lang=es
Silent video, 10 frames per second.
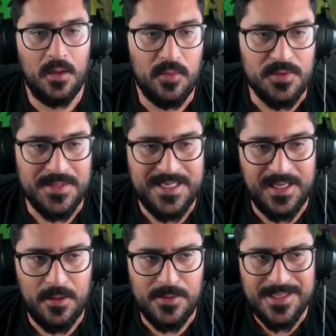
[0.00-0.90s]
pues vas a
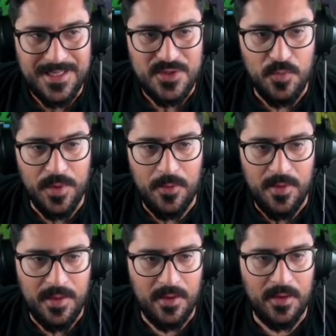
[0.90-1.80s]
tener bastante
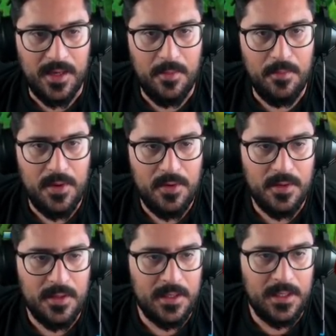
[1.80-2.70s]
supervivencia con el campeón.
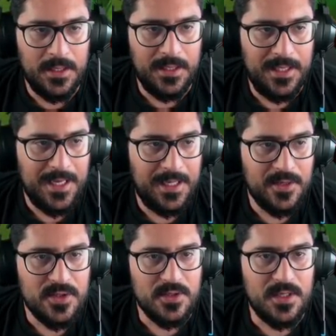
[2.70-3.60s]
Y aquí
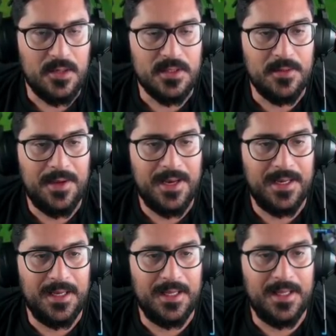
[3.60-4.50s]
nos conseguimos llevar
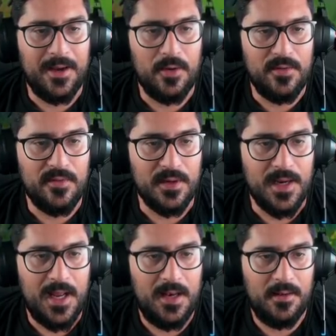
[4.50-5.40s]
el dragón
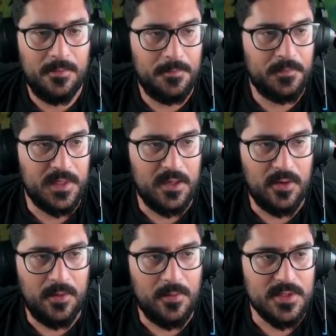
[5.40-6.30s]
infernal.
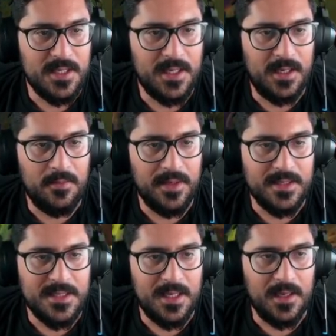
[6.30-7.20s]
Ahora vamos a ir a limpiar
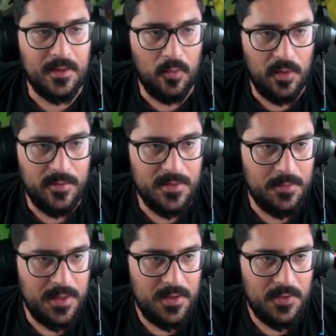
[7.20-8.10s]
esa wave de
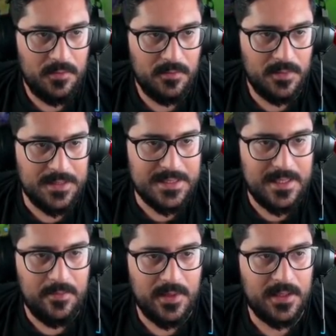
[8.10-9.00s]
medio está
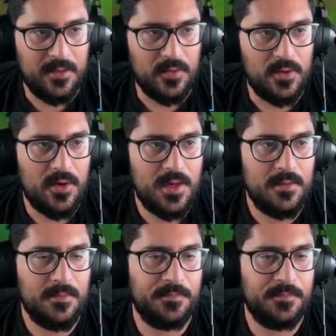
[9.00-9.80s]
impactando en torre.